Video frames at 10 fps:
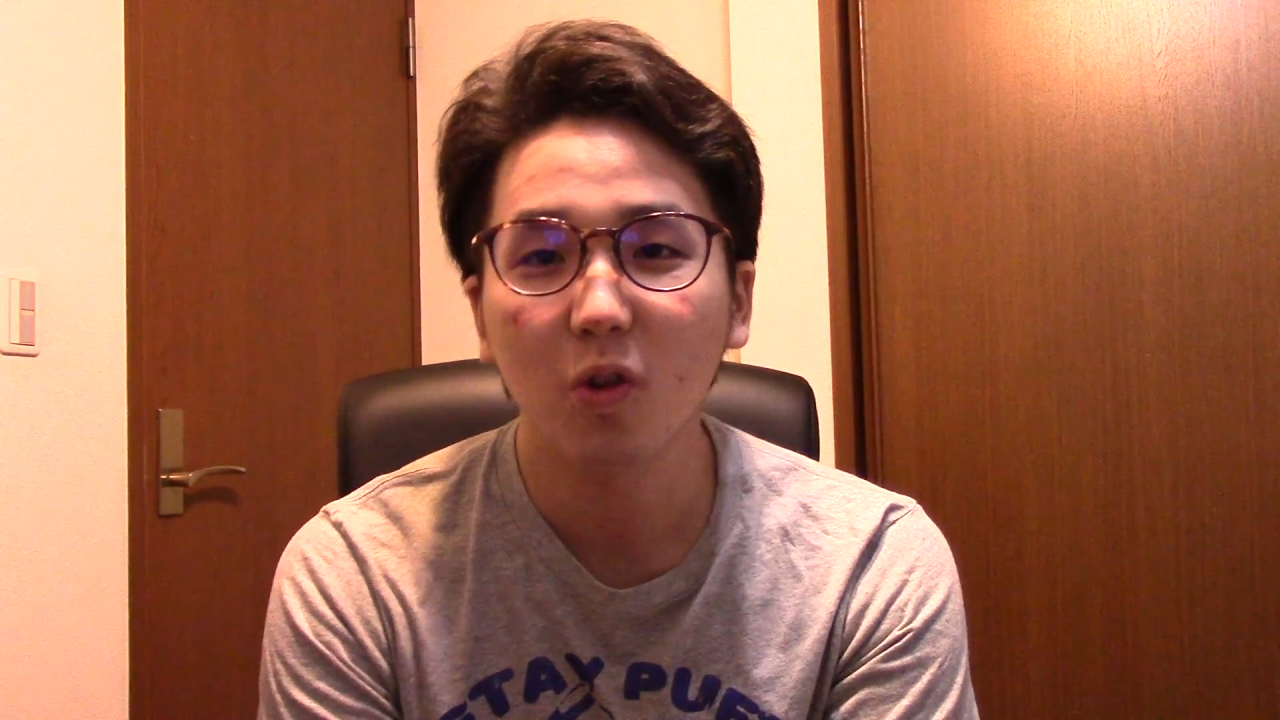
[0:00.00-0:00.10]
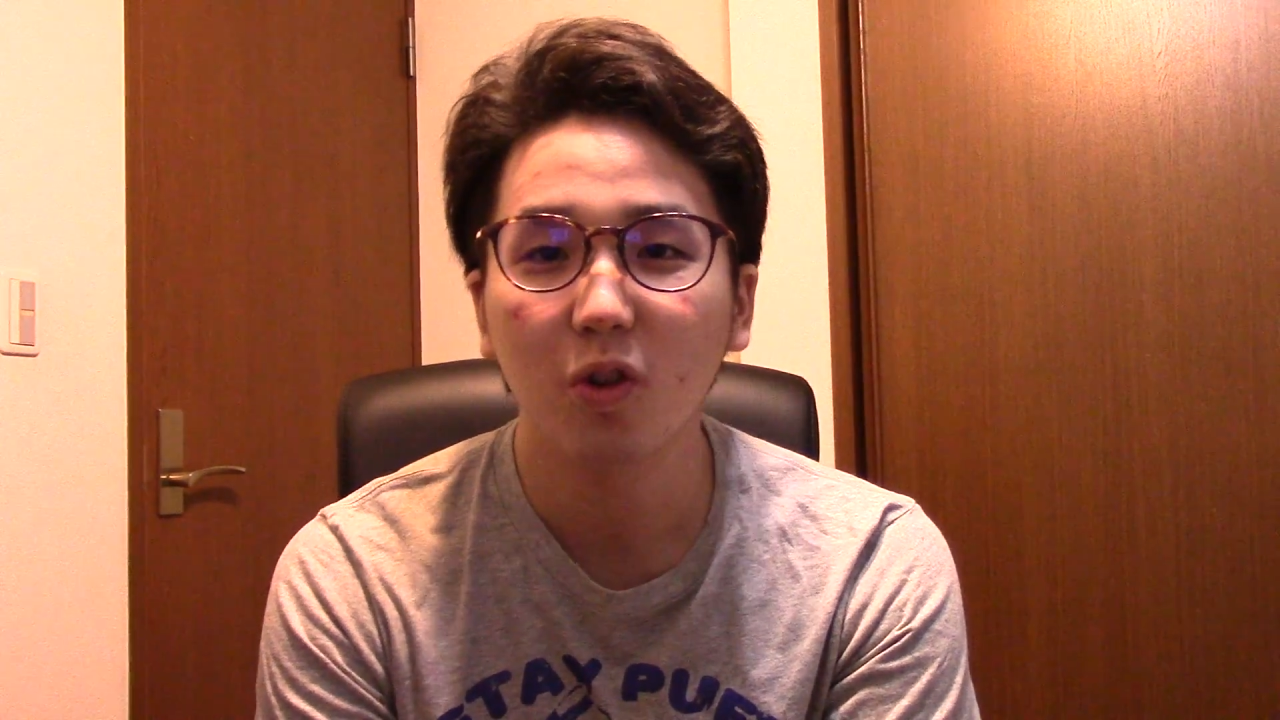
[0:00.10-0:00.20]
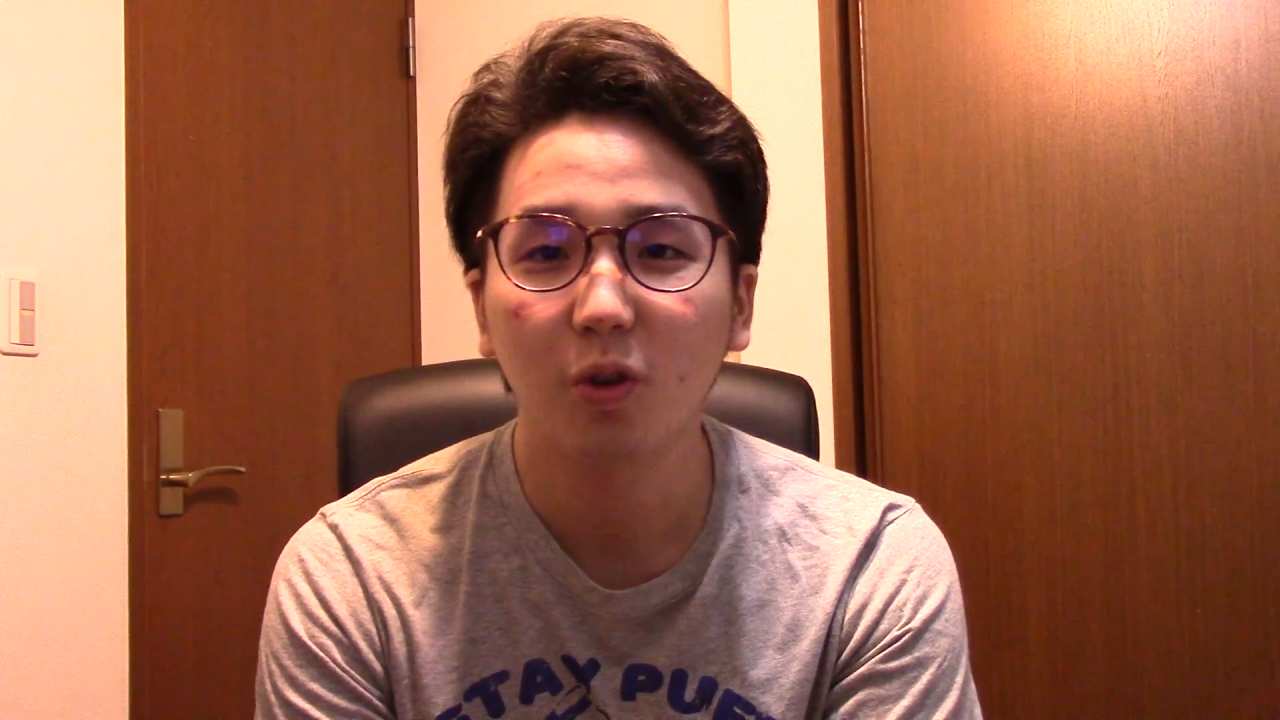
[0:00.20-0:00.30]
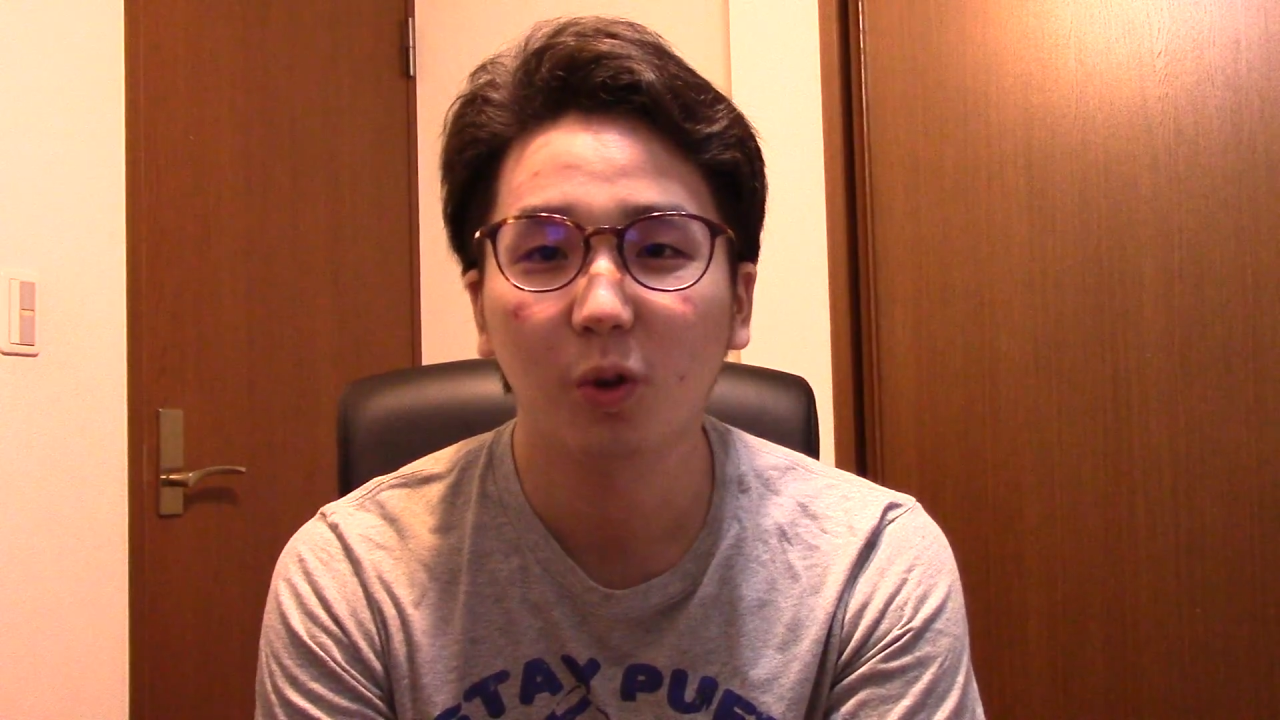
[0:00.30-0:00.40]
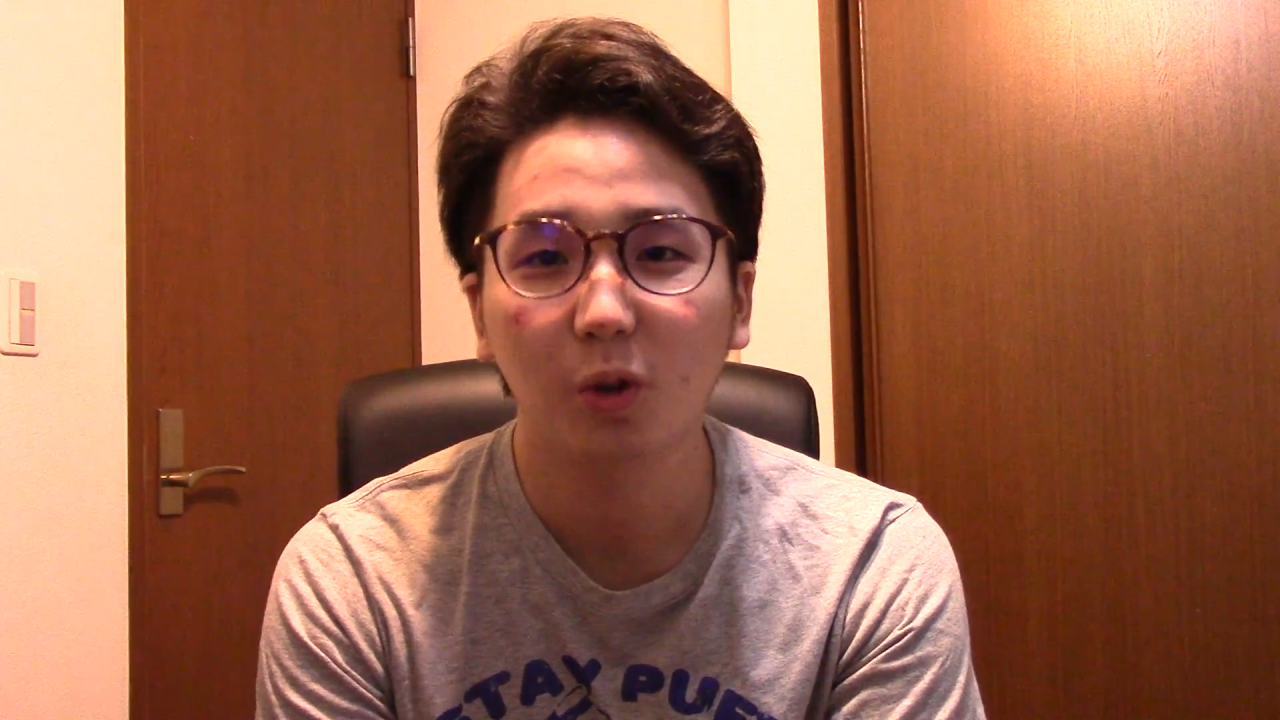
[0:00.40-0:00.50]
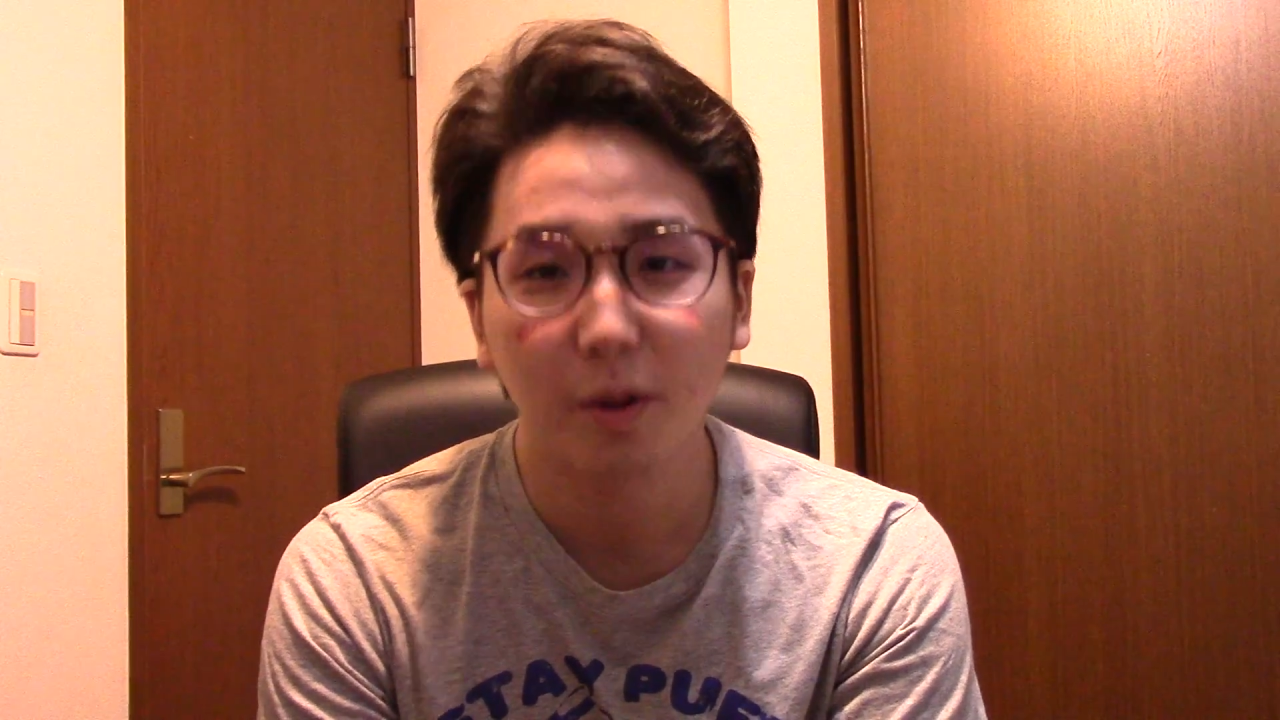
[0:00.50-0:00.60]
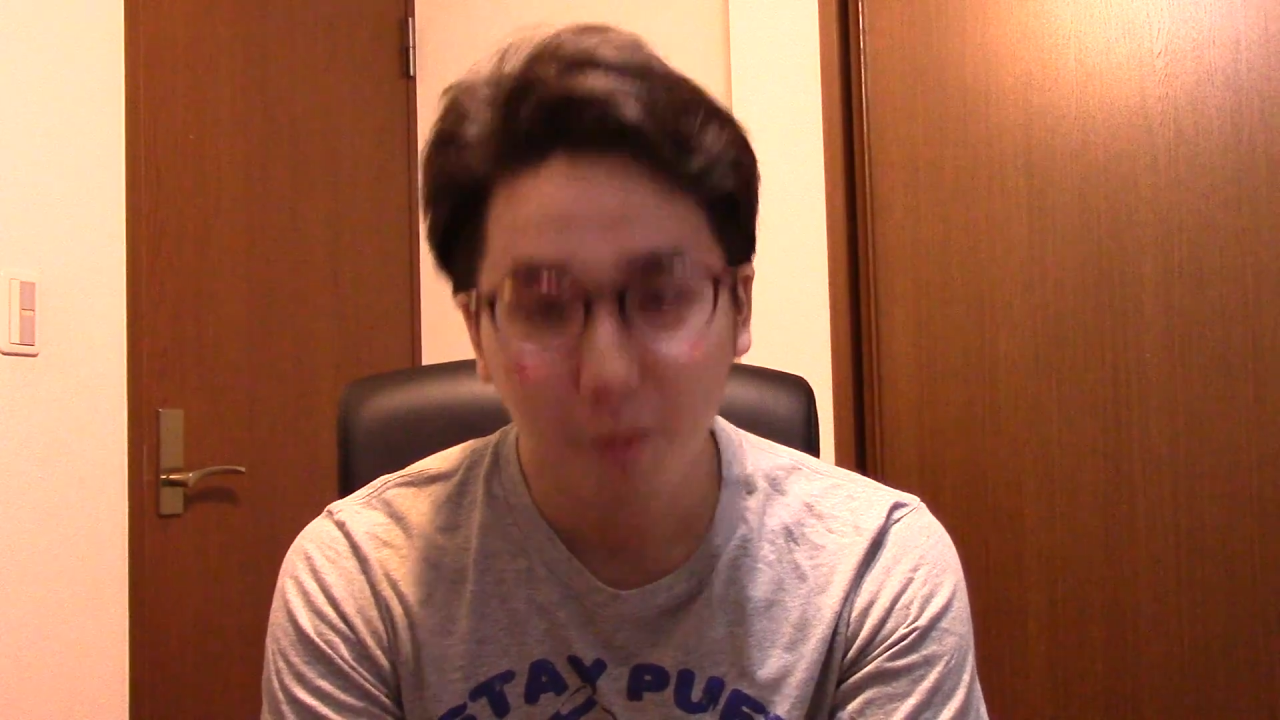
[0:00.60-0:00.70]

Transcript: 週どうで